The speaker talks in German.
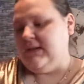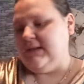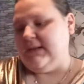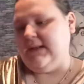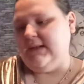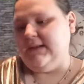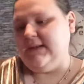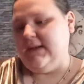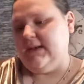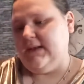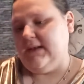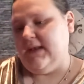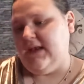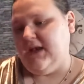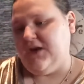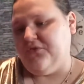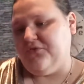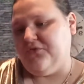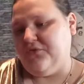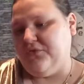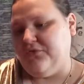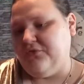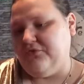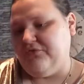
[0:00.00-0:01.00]
Dann ging leer
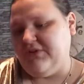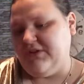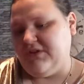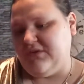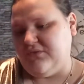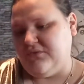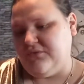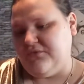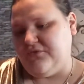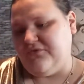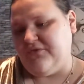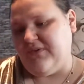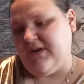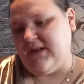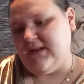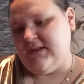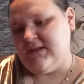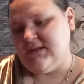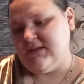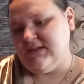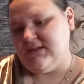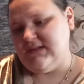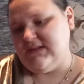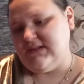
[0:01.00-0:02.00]
von Fit und
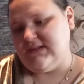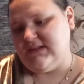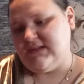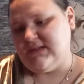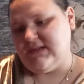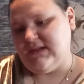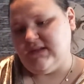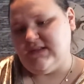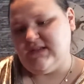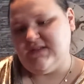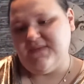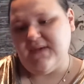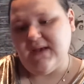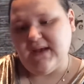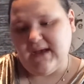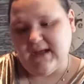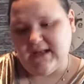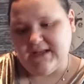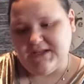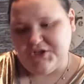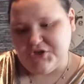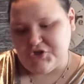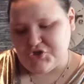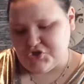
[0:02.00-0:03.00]
Fun, dieses
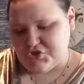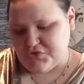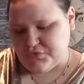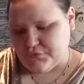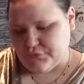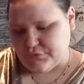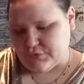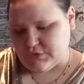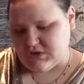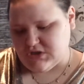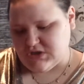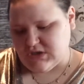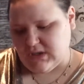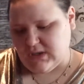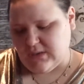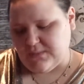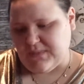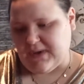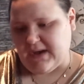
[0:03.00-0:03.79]
Zwergkaninchenfutter,